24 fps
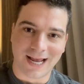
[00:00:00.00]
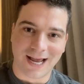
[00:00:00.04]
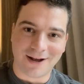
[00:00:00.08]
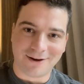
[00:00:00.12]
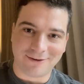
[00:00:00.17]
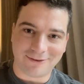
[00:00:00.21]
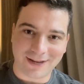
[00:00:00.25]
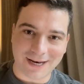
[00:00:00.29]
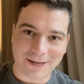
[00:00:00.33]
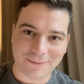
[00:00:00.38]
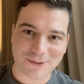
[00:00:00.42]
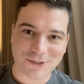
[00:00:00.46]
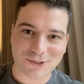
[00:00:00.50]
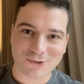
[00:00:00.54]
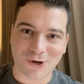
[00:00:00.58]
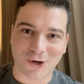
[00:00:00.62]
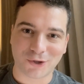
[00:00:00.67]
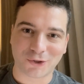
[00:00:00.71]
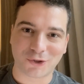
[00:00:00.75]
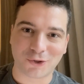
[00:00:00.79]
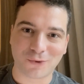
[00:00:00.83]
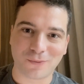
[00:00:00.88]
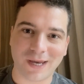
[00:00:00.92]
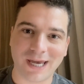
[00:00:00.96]
Fala pessoal,
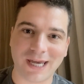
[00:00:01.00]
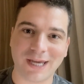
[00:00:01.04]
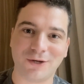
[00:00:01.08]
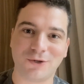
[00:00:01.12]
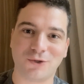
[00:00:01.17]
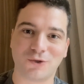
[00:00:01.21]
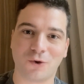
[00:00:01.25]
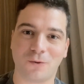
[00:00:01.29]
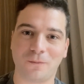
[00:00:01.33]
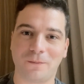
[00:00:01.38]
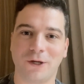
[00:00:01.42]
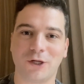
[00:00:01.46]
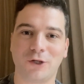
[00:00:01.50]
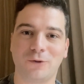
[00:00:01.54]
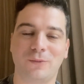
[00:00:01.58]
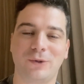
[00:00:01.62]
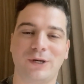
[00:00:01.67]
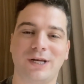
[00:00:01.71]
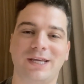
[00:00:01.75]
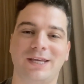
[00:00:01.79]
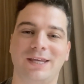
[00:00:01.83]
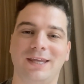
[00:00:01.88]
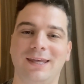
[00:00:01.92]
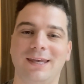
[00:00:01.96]
tudo bem? João Pedro por
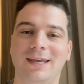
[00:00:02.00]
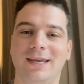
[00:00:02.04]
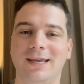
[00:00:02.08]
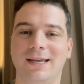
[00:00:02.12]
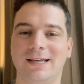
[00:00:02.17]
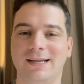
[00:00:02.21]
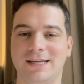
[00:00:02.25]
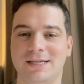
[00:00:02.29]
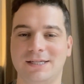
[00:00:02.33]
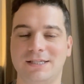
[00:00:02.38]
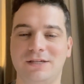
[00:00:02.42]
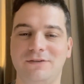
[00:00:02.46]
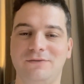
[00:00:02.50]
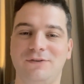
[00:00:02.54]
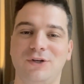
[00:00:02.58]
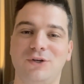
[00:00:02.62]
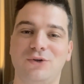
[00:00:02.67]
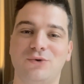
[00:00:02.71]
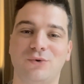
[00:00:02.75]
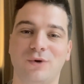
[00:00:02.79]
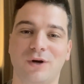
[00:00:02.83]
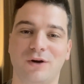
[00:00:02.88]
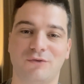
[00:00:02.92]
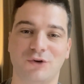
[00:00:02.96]
aqui e nesse
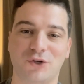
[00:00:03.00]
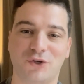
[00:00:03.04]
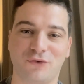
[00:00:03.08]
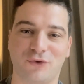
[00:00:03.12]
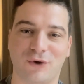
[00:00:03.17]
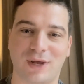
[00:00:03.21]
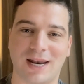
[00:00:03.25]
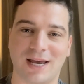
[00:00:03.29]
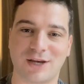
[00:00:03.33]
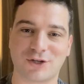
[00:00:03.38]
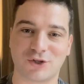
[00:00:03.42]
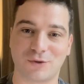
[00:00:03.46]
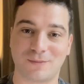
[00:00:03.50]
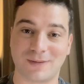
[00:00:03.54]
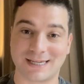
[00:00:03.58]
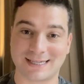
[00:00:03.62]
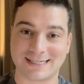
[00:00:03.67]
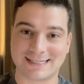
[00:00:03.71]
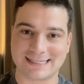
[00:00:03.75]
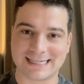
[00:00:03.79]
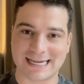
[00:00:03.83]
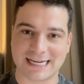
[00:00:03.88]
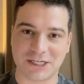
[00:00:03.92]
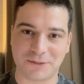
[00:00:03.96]
vídeo eu vou te falar sobre as
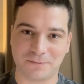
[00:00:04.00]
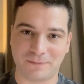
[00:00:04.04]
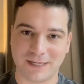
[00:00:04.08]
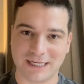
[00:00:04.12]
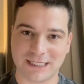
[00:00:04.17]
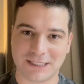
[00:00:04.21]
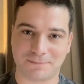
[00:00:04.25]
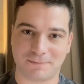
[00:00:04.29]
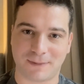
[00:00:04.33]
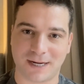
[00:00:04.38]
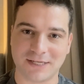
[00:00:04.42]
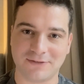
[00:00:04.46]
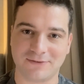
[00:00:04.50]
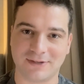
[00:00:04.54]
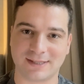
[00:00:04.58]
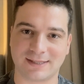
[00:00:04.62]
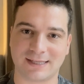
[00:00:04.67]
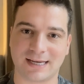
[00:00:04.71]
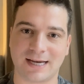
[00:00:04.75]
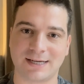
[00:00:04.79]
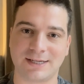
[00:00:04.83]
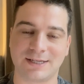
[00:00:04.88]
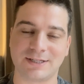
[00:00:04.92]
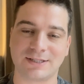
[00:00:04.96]
7 principais
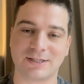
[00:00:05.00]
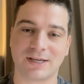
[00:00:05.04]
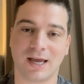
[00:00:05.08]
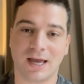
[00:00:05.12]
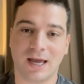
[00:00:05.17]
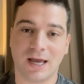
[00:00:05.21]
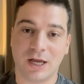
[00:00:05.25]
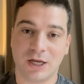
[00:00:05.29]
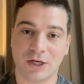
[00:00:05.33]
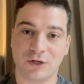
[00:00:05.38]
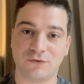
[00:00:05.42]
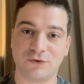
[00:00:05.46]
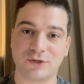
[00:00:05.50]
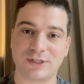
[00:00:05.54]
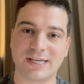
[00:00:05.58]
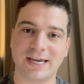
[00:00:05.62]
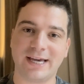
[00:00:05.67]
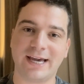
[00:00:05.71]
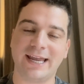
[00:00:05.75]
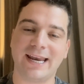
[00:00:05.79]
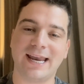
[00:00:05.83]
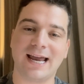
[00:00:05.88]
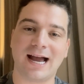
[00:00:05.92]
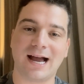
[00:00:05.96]
vantagens de você
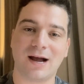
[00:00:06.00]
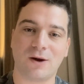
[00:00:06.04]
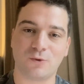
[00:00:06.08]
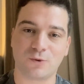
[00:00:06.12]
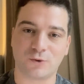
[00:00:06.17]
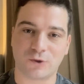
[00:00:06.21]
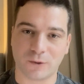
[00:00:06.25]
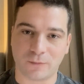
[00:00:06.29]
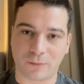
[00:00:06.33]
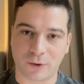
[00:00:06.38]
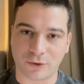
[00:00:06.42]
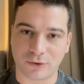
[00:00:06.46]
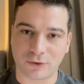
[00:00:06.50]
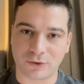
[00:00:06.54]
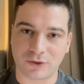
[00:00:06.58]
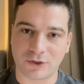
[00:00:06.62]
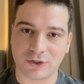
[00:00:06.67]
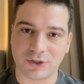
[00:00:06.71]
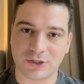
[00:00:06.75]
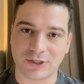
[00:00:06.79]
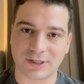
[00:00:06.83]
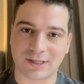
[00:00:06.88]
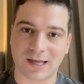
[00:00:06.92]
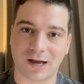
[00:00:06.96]
criar o seu produto
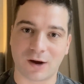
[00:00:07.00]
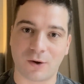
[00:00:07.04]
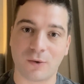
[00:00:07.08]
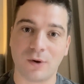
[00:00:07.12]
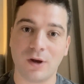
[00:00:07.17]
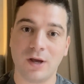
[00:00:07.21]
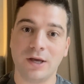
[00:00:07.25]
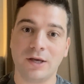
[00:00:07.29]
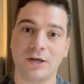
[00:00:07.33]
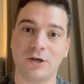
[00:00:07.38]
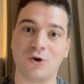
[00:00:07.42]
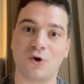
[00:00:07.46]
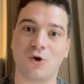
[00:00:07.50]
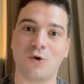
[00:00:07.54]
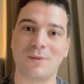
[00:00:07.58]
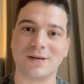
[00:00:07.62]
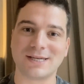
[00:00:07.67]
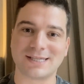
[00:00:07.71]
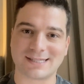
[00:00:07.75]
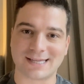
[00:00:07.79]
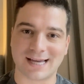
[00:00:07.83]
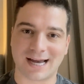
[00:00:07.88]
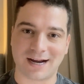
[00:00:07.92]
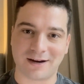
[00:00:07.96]
digital e
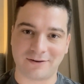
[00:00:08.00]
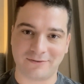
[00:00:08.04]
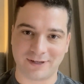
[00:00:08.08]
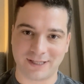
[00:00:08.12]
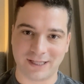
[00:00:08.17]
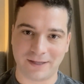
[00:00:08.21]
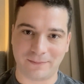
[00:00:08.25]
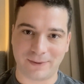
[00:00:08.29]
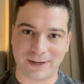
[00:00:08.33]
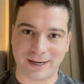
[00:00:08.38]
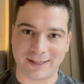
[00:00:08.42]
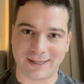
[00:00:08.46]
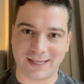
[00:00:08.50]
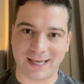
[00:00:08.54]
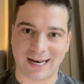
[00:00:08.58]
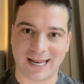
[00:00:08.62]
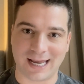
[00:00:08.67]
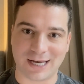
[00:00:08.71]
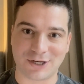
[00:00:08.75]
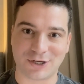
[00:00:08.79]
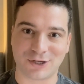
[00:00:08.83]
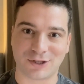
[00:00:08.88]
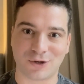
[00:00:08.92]
começar a vender pela internet.